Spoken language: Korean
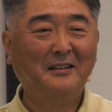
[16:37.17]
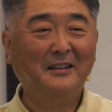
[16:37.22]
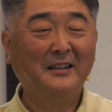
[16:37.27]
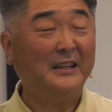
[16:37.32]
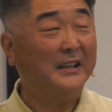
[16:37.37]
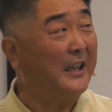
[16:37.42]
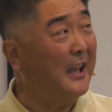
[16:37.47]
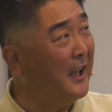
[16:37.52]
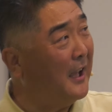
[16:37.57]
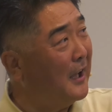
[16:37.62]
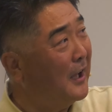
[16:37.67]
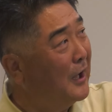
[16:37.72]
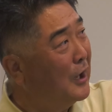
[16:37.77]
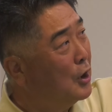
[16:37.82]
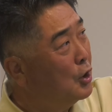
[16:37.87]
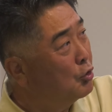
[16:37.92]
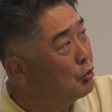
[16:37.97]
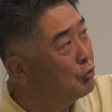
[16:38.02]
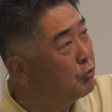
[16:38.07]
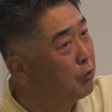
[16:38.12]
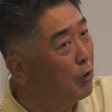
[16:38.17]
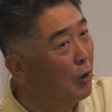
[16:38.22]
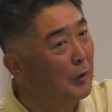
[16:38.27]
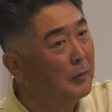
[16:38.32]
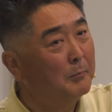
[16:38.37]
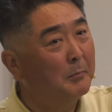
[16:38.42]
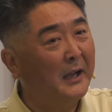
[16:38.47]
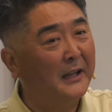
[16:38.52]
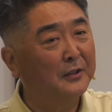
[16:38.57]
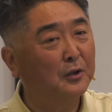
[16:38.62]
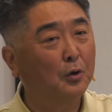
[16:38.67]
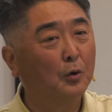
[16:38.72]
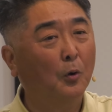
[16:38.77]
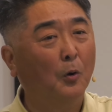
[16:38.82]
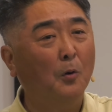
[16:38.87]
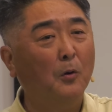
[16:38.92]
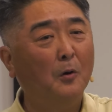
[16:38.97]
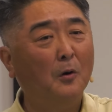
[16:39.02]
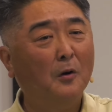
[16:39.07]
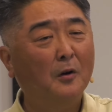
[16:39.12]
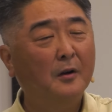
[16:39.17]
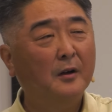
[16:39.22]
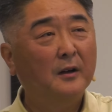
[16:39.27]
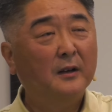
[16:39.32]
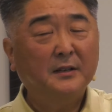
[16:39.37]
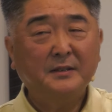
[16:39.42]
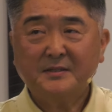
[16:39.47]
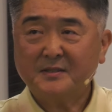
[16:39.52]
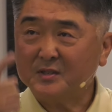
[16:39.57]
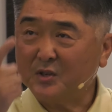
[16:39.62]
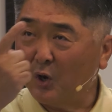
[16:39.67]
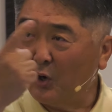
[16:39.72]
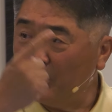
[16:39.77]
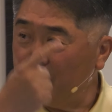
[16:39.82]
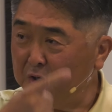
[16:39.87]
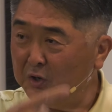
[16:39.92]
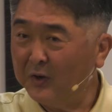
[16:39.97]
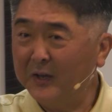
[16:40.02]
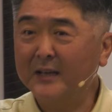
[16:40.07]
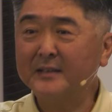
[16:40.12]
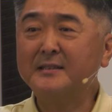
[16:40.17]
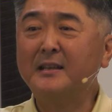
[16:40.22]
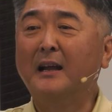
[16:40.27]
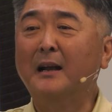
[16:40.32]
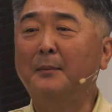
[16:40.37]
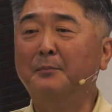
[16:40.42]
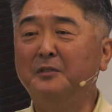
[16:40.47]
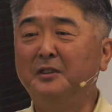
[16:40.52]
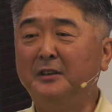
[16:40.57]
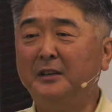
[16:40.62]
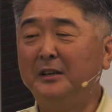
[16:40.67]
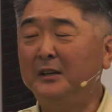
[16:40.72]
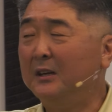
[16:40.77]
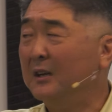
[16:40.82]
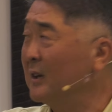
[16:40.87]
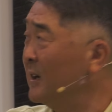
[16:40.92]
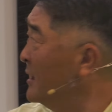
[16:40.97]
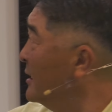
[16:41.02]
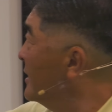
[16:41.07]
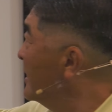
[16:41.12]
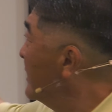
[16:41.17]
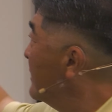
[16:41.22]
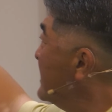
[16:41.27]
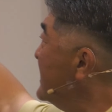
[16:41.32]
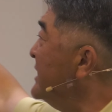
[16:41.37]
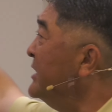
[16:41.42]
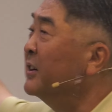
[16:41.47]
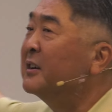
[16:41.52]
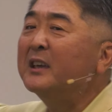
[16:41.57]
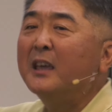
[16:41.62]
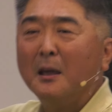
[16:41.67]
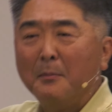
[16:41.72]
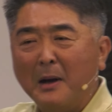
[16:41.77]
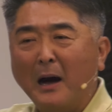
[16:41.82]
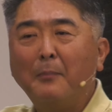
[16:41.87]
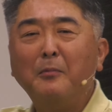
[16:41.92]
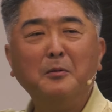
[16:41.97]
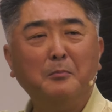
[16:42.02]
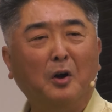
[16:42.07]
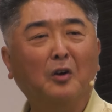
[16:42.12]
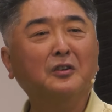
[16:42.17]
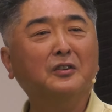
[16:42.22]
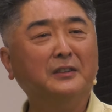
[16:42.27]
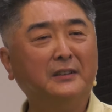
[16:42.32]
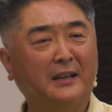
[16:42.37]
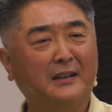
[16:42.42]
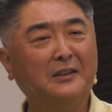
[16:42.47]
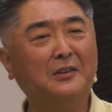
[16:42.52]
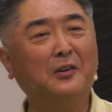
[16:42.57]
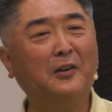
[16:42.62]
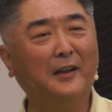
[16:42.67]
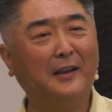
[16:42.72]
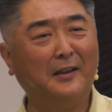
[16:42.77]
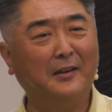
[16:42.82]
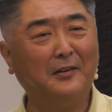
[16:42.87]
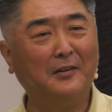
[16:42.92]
이게 구원받고 성령의 사람들이 이렇게 마음을 먹는다는 거예요.